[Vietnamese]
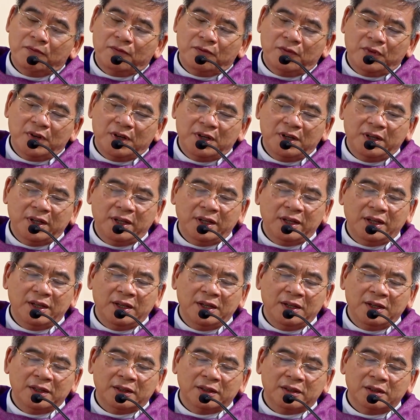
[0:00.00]
với
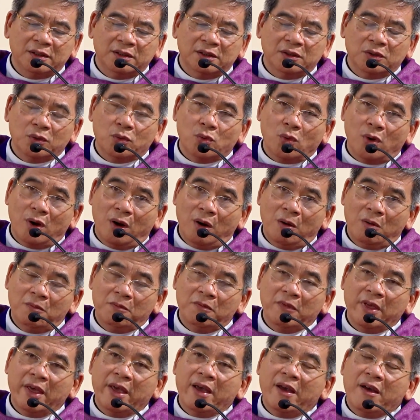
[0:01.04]
ý tưởng của ông